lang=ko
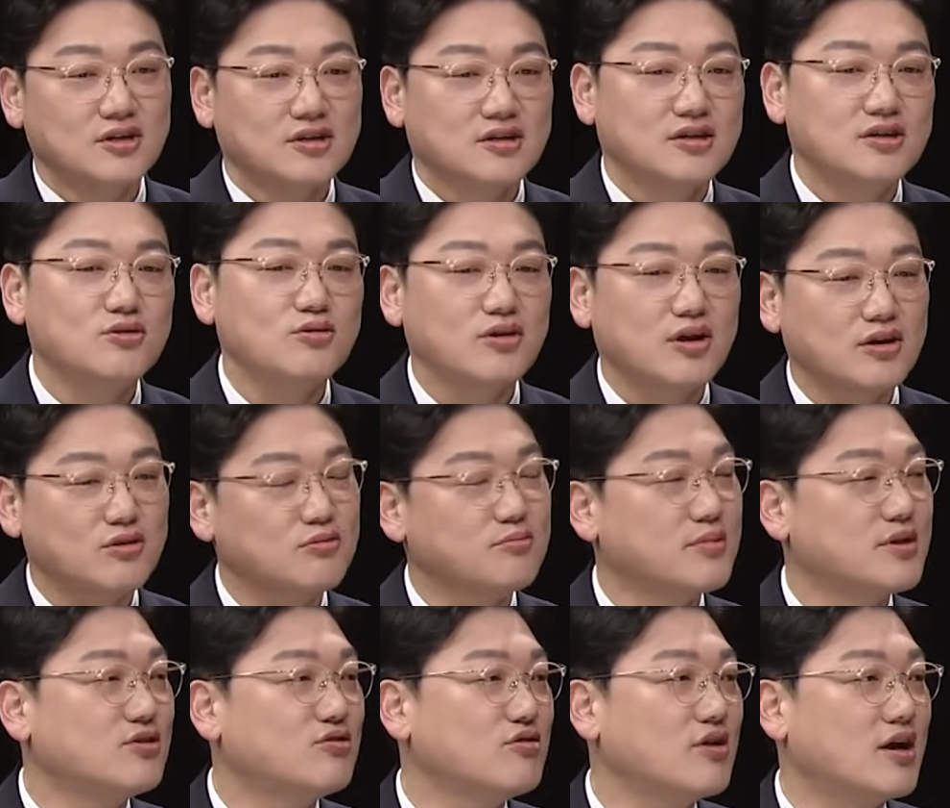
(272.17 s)
그래도 계속
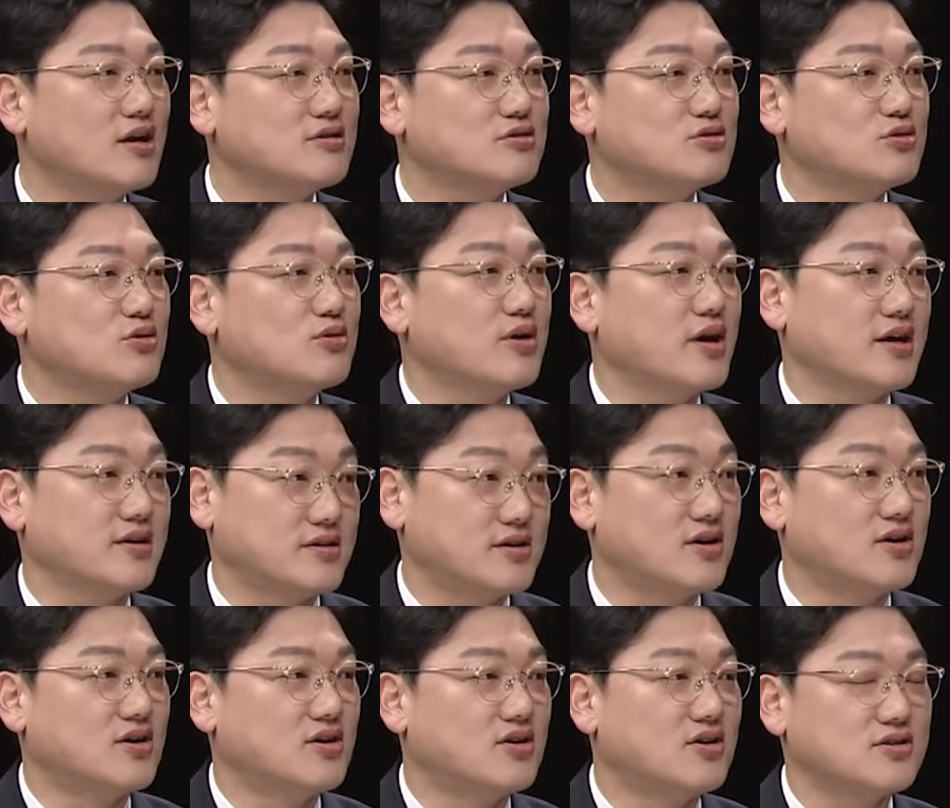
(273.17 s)
민주당
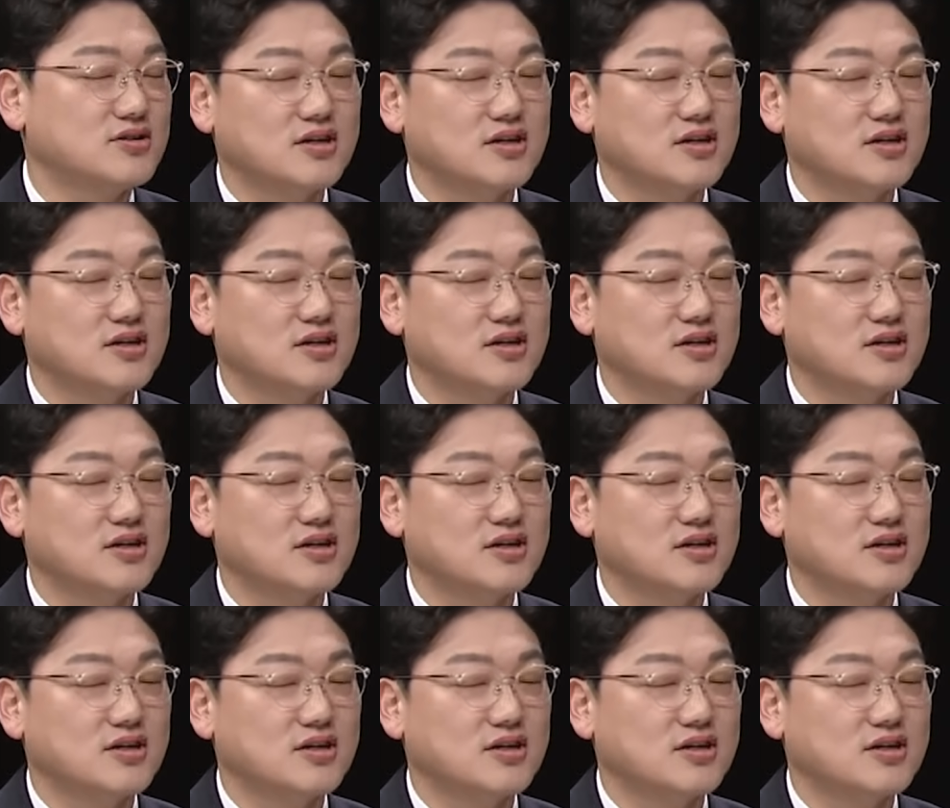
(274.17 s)
쪽에서 음.